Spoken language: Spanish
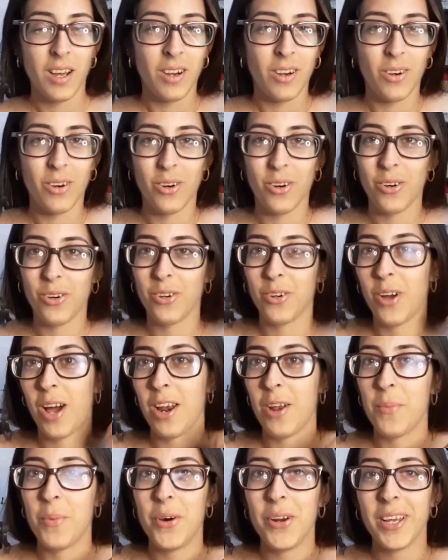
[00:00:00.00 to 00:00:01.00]
o a
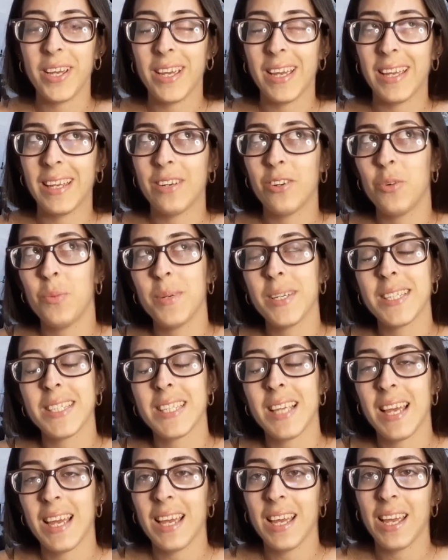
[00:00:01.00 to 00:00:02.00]
lo mejor es que no me
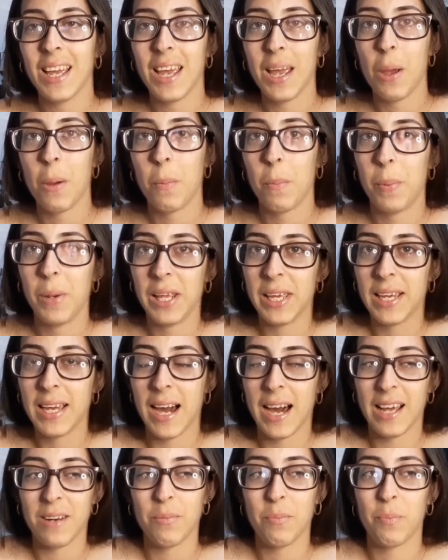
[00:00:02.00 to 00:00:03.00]
sé
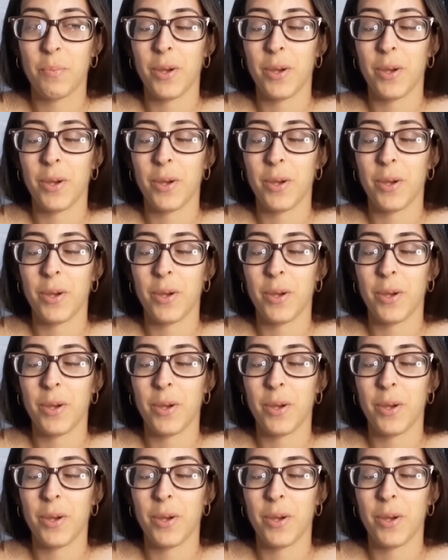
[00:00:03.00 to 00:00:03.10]
explicar,